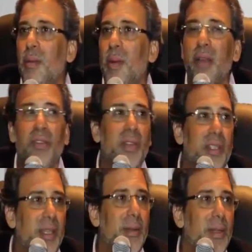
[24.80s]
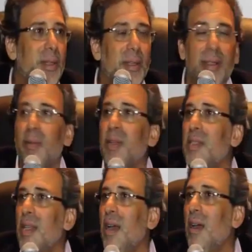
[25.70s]
انا ما بعرفش فرنساوي طب انا
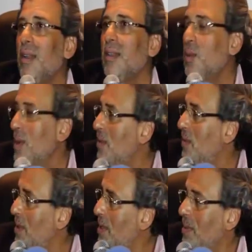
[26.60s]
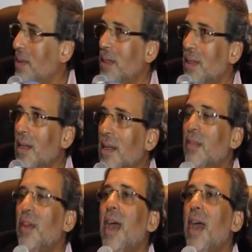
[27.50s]
ازاي هقرا الديكوباج بالفرنساوي؟